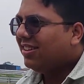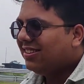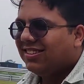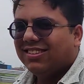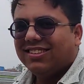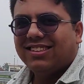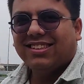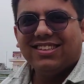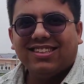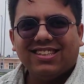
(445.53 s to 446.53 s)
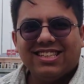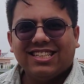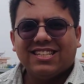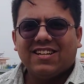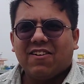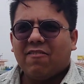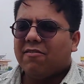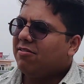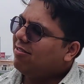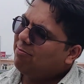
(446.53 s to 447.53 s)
तो इसकी क्वालिटी में कोई कमी है क्या